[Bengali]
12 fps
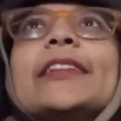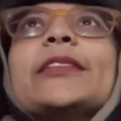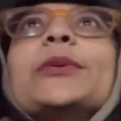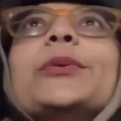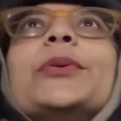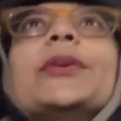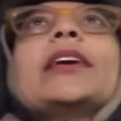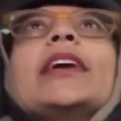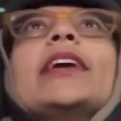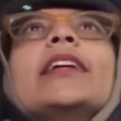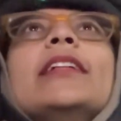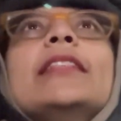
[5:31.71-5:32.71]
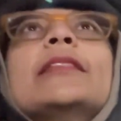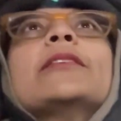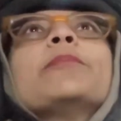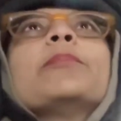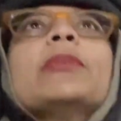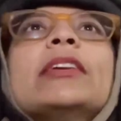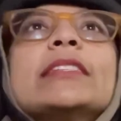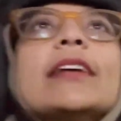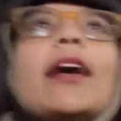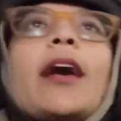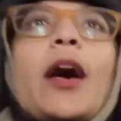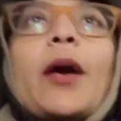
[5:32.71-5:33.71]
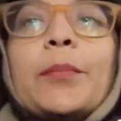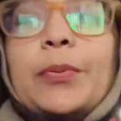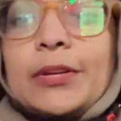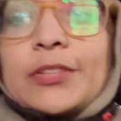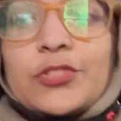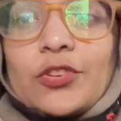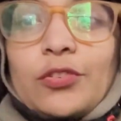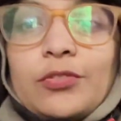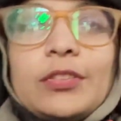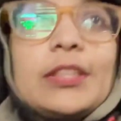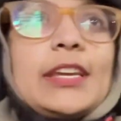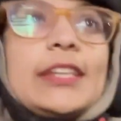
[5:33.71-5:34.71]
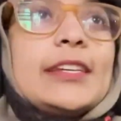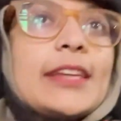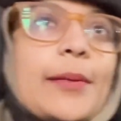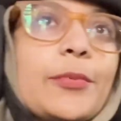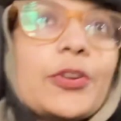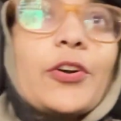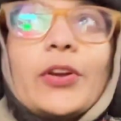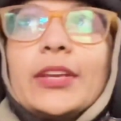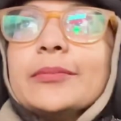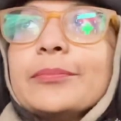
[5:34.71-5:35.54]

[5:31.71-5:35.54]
তো দ্য পিজা হাব চলো দেখি কেমন হয়